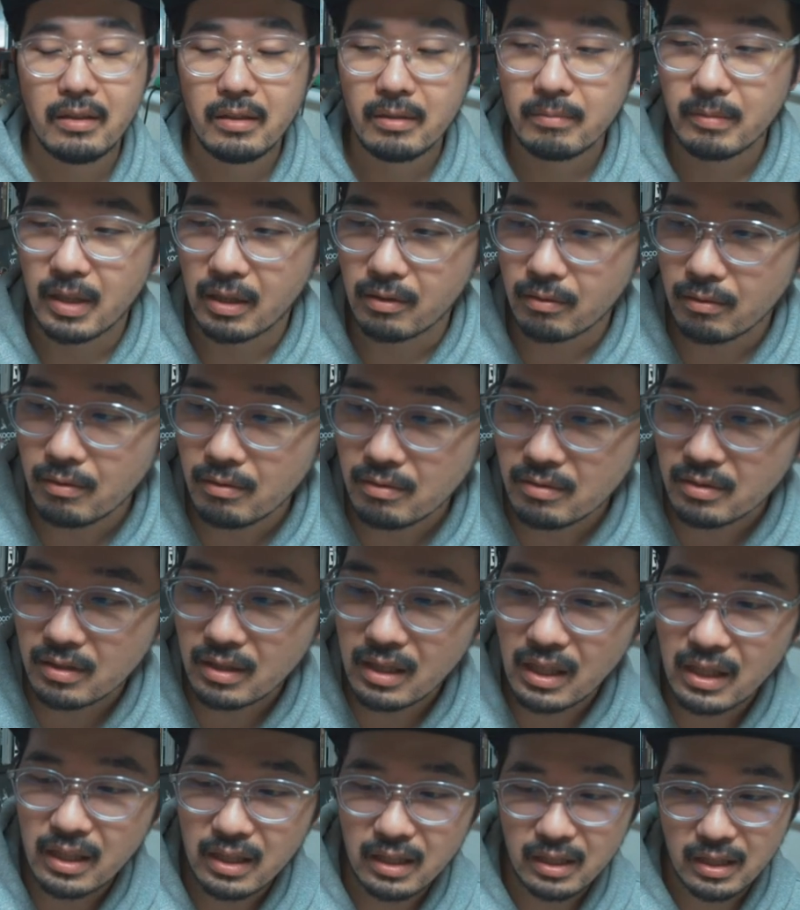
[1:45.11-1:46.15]
で、まあ、今
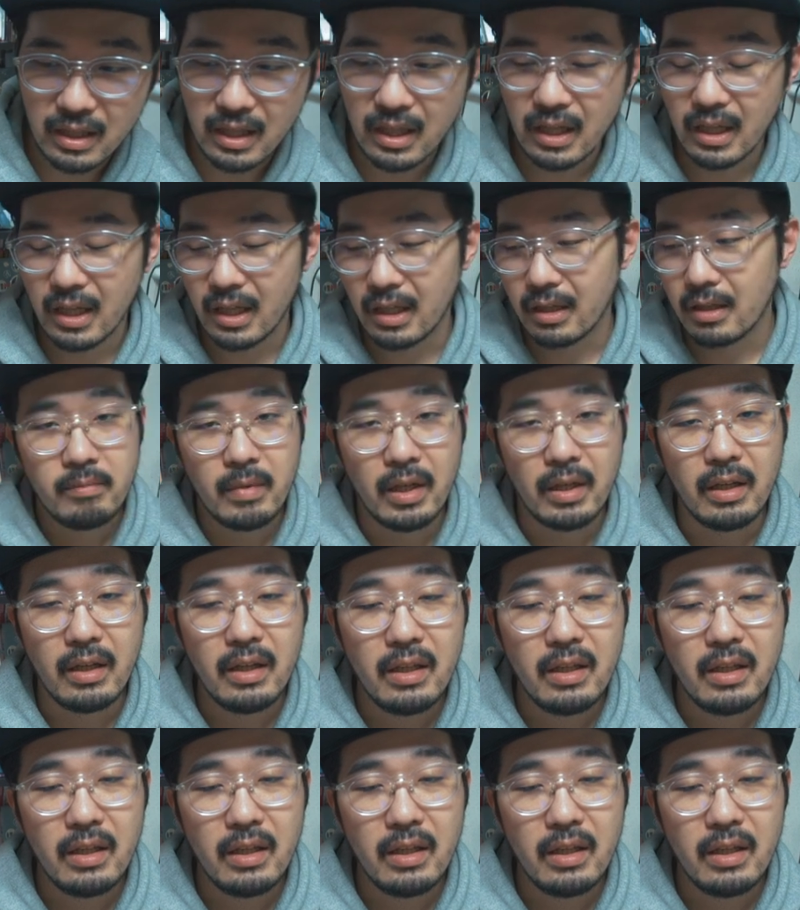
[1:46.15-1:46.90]
回ね、まあ、